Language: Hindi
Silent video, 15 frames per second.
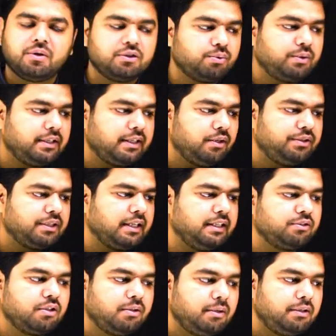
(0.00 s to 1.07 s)
का स्क्वायर क्या हो जाएगा ए
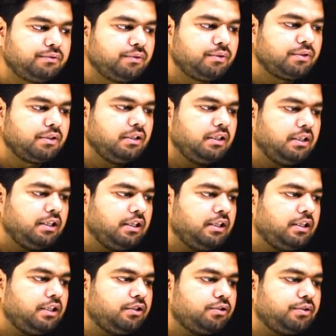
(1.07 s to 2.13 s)
स्क्वायर बाय फोर
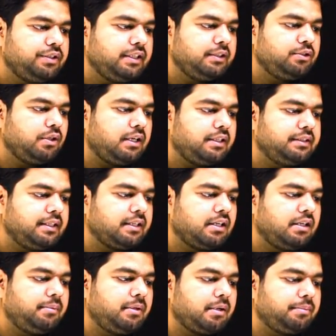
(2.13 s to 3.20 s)
तो ये जो आ जाएगा
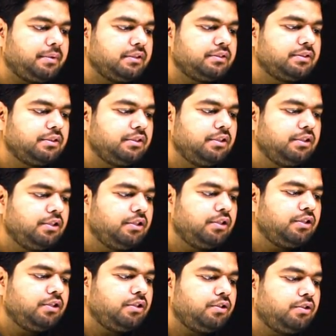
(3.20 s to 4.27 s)
हमारे पास
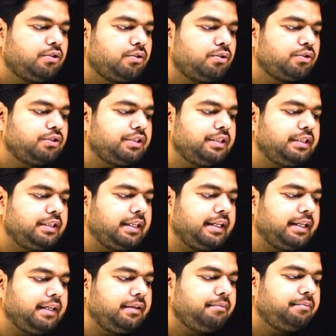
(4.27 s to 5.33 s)
रूट थ्री ए
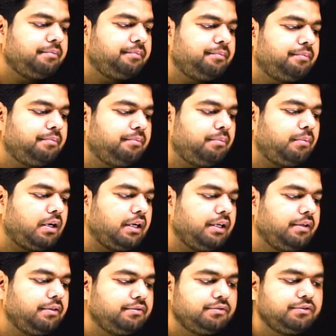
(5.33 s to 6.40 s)
बाय
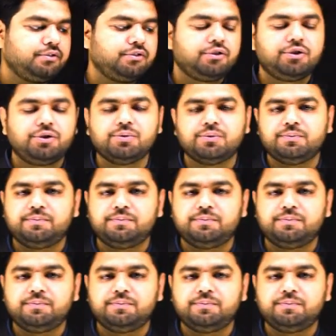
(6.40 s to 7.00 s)
टू